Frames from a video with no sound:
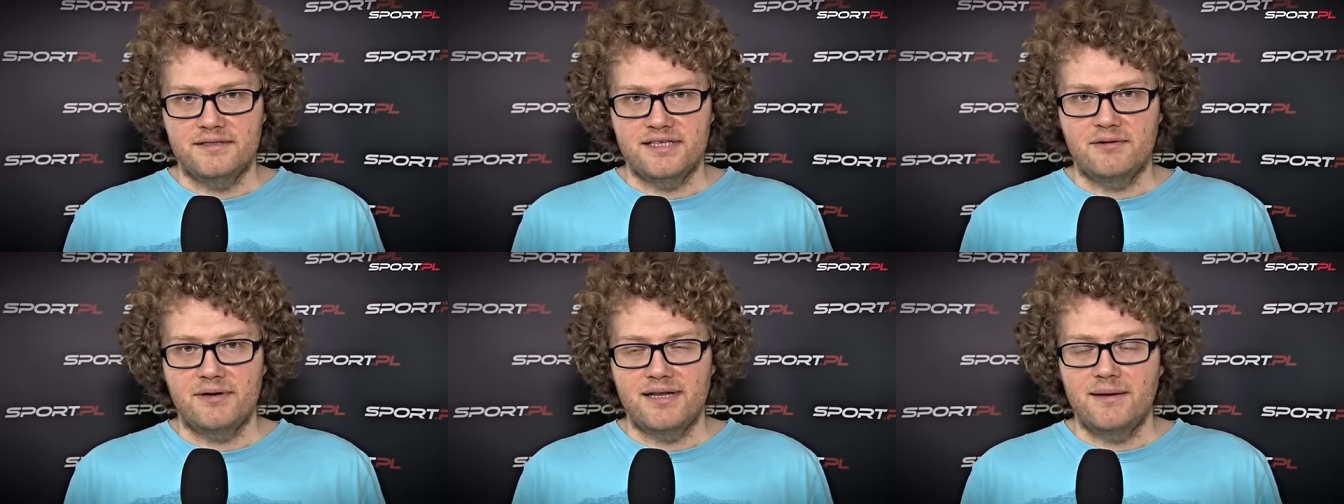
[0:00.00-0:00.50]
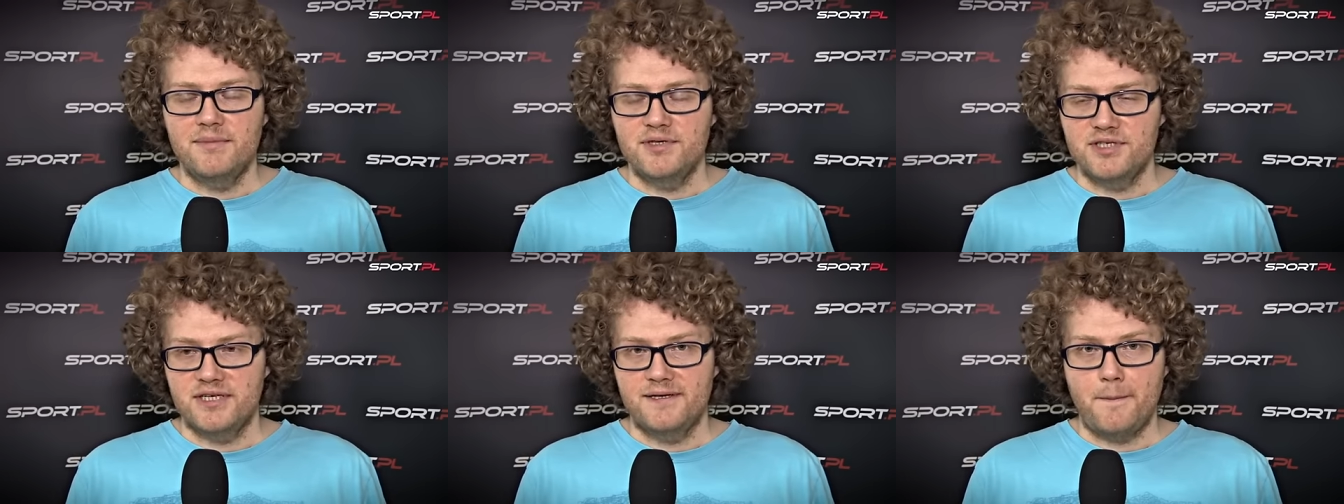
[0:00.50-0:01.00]

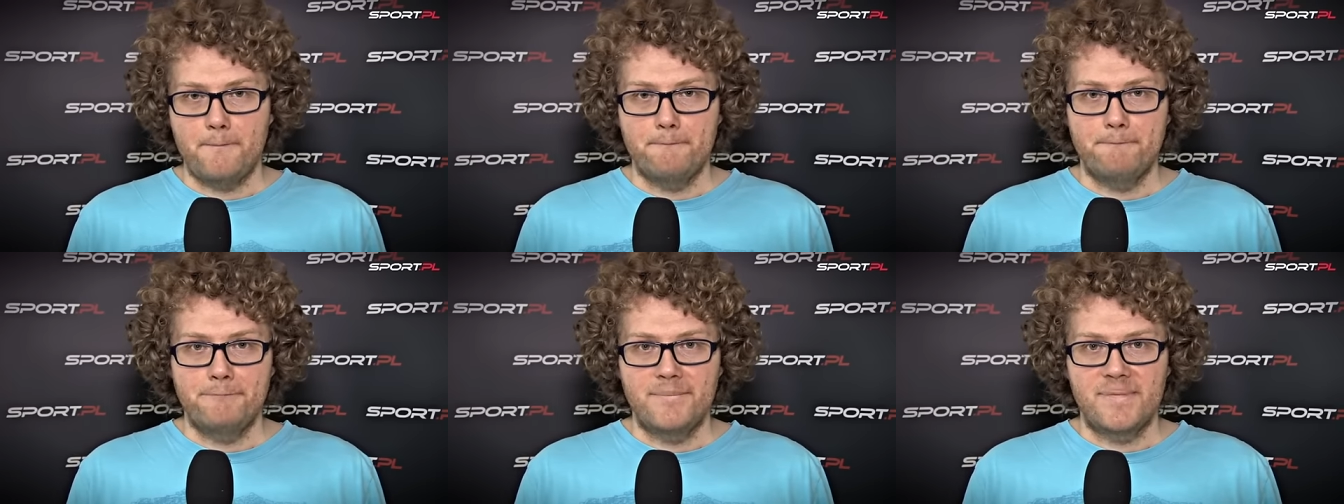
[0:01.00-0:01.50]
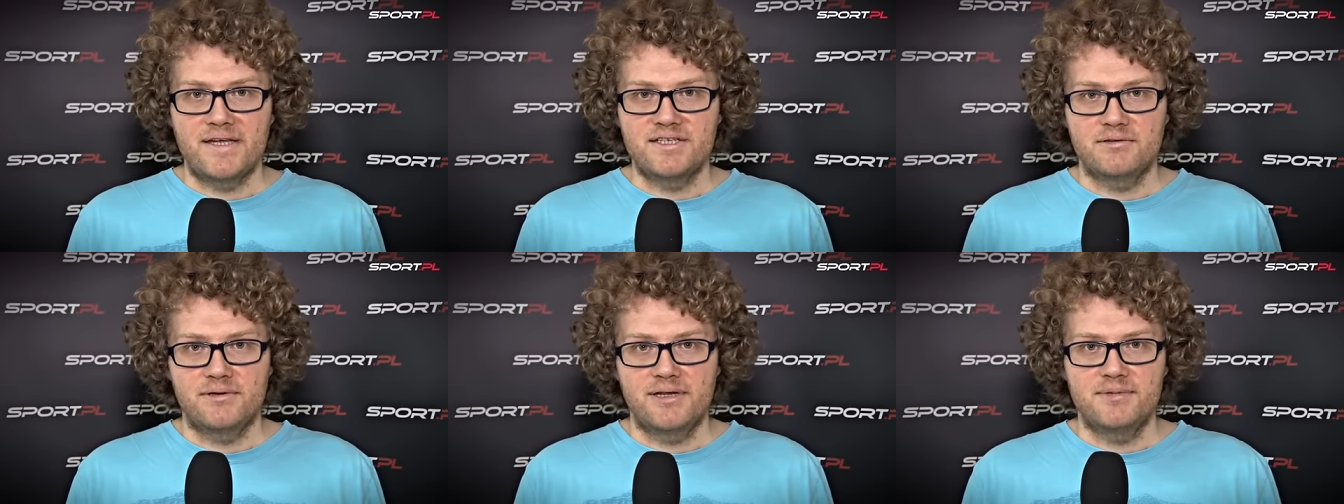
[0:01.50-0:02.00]
zakładamy, że, mm,
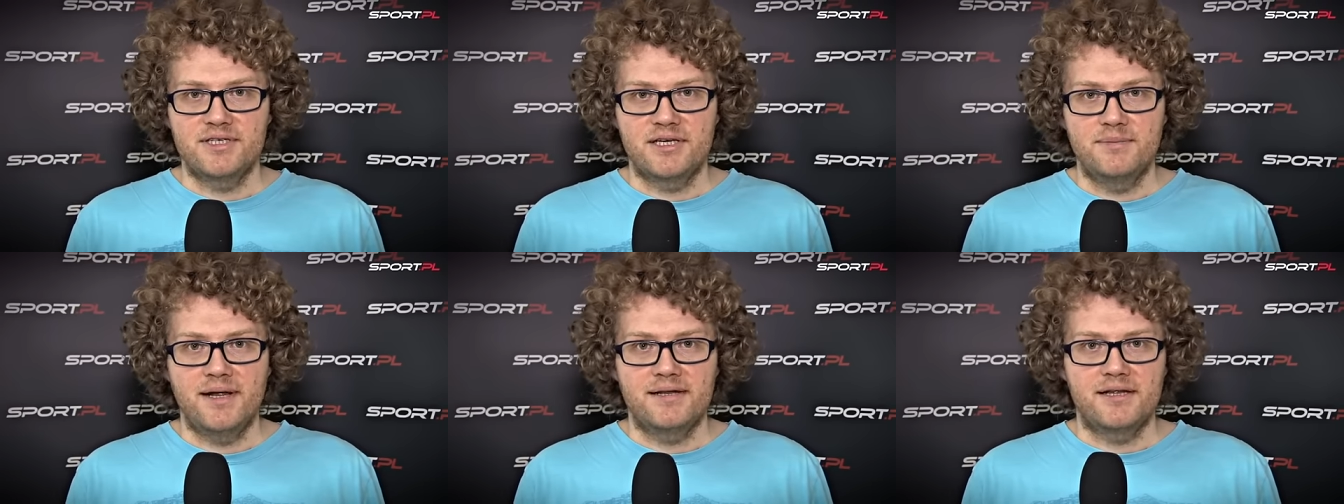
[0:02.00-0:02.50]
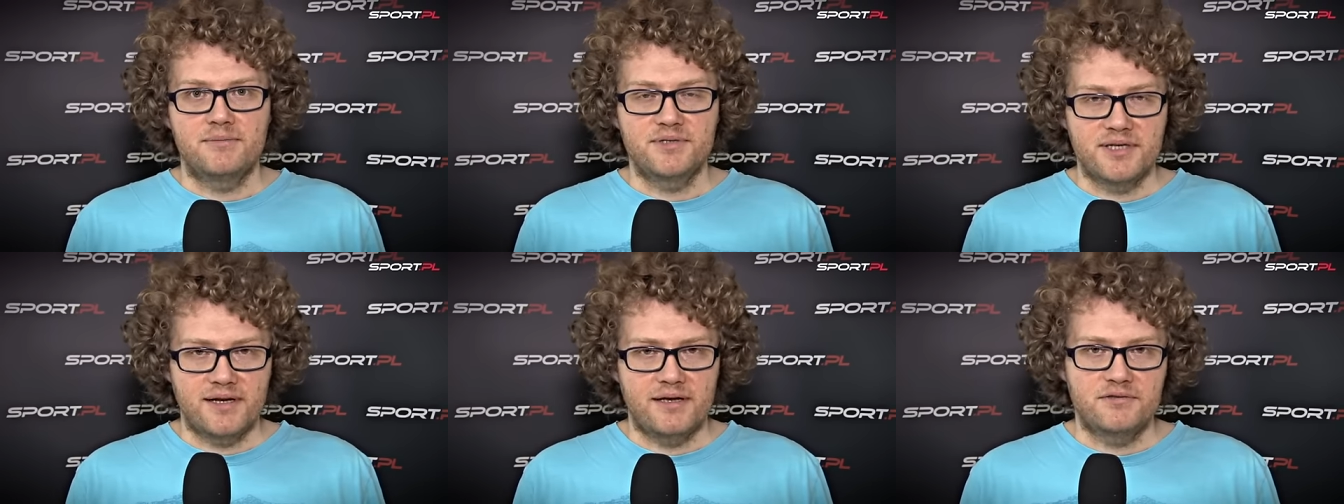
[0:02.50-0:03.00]
zakładamy, że Gibraltar
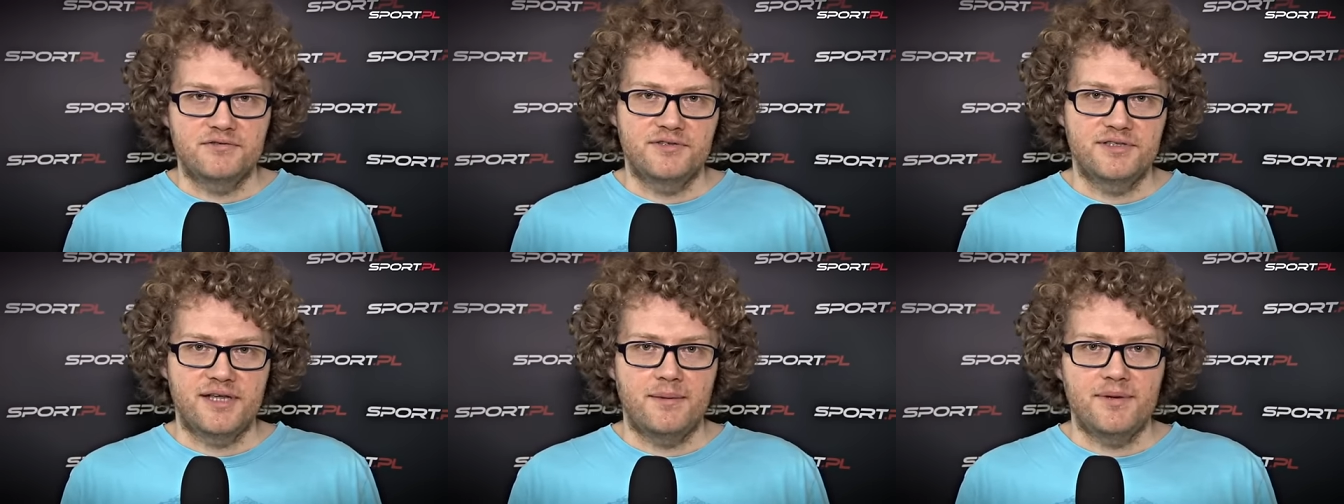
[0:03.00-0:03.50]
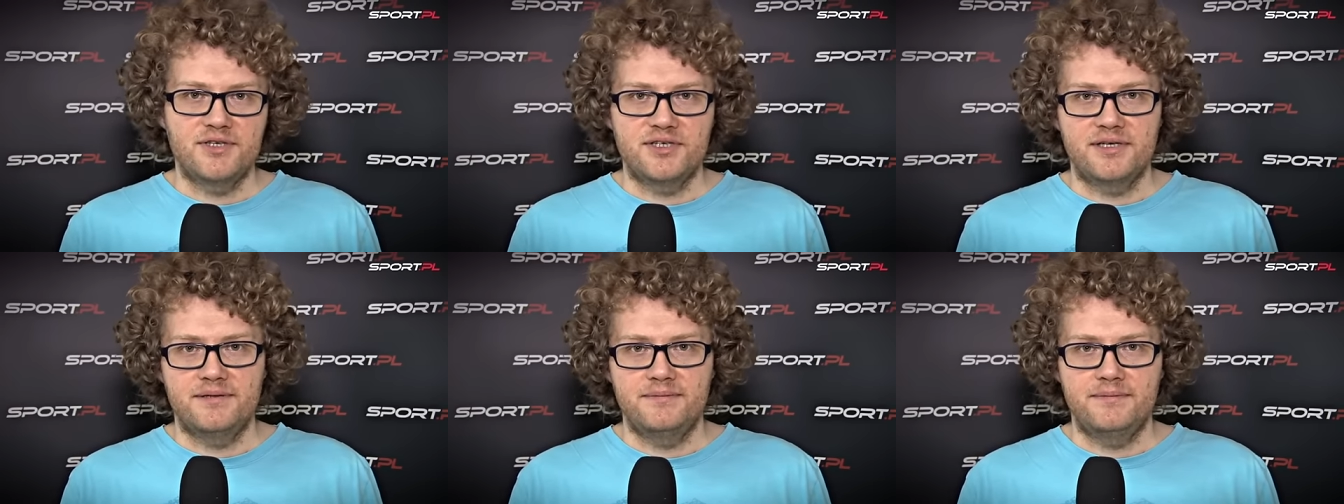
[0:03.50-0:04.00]
przegra już wszystkie
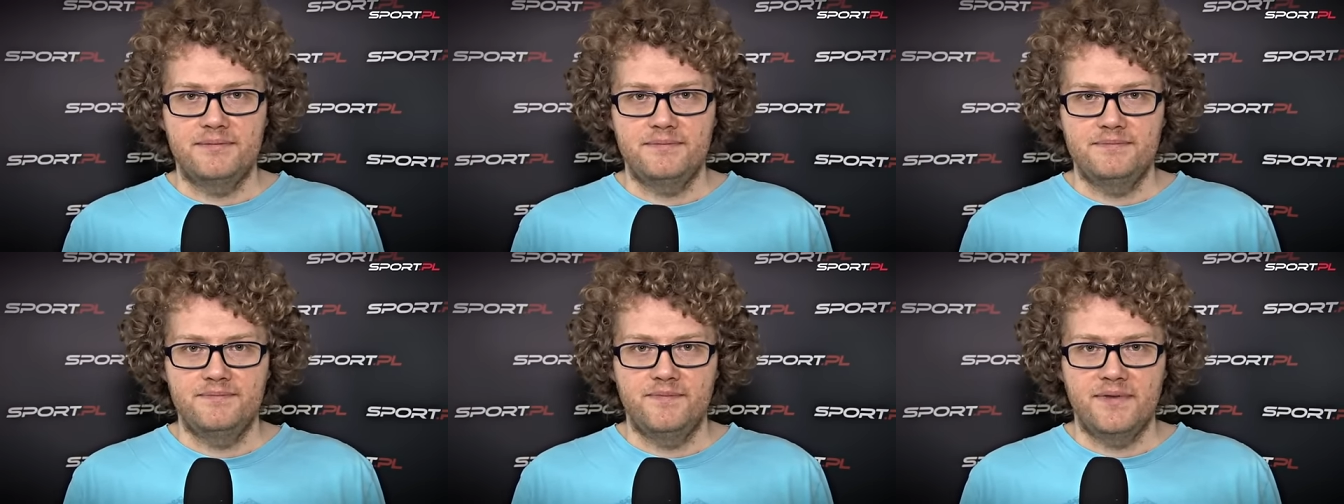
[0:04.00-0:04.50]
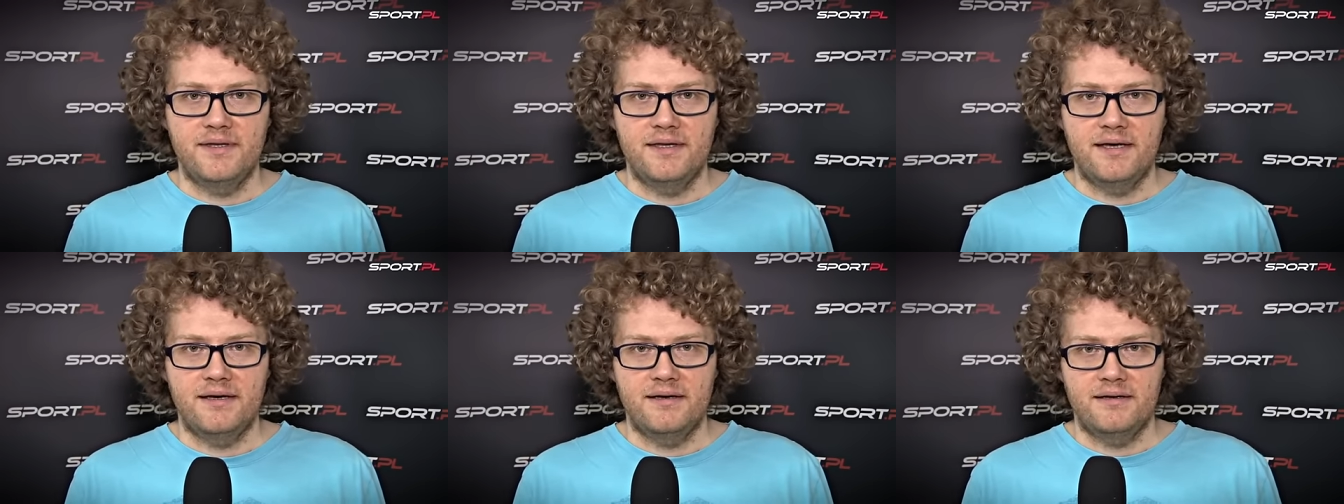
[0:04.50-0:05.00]
mecze Mm,
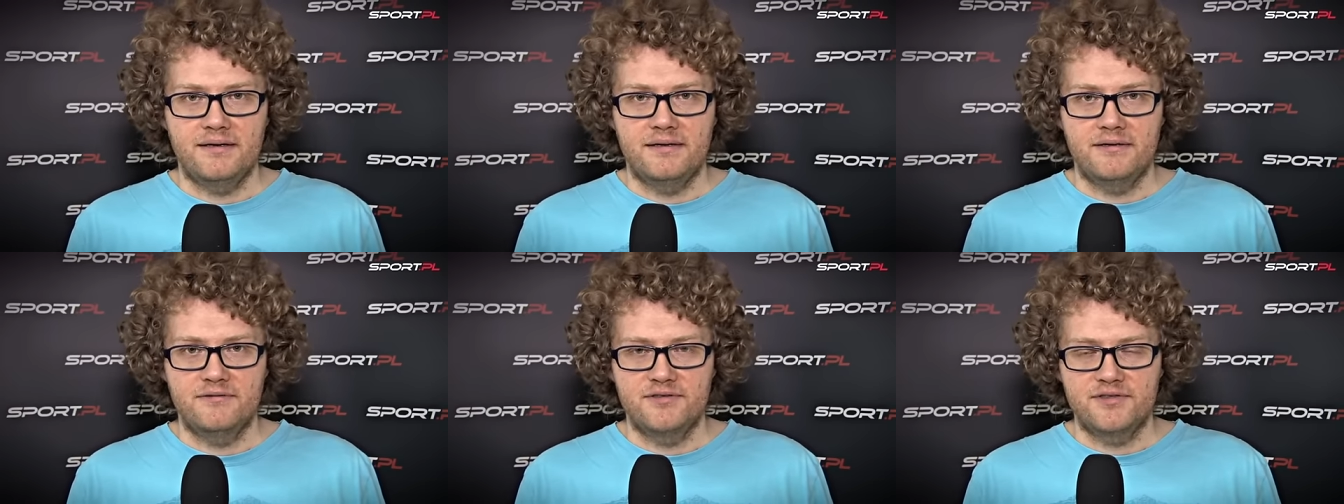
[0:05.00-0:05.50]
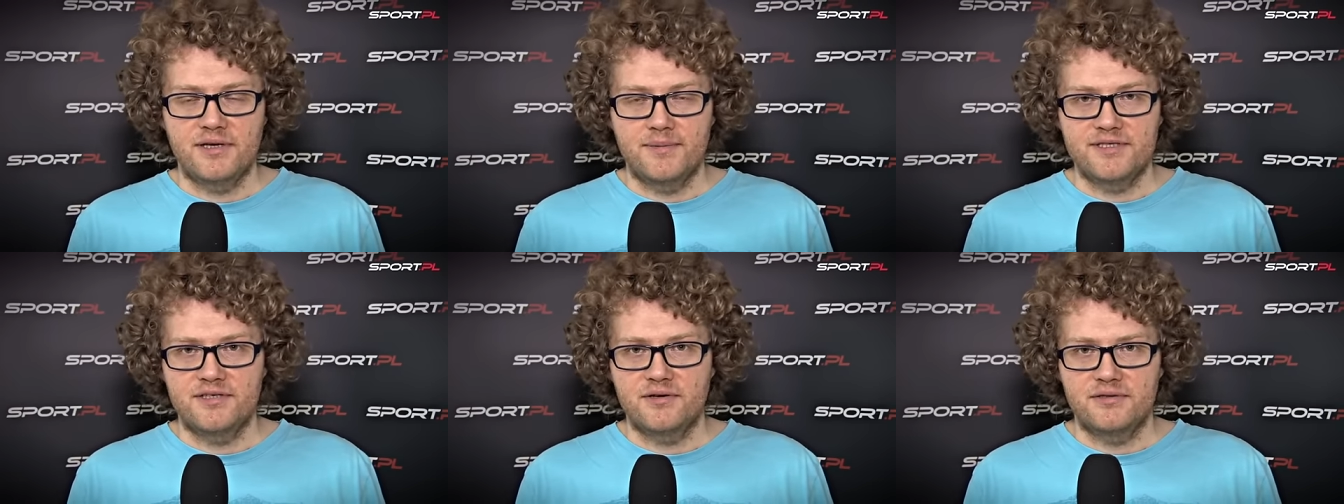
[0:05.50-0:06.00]
na e, wszystkie
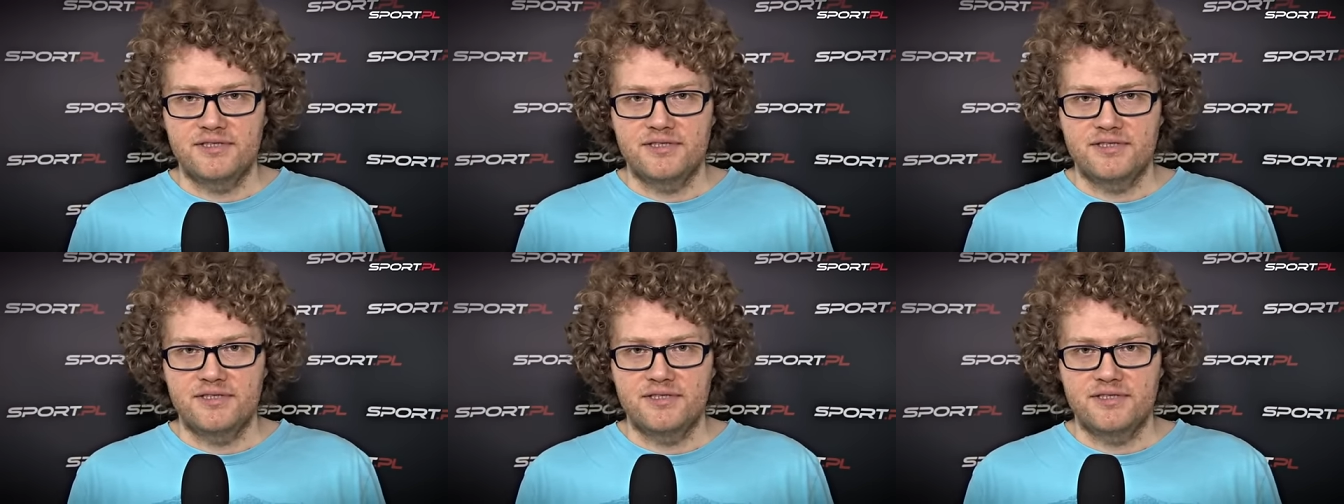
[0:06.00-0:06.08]
mecze do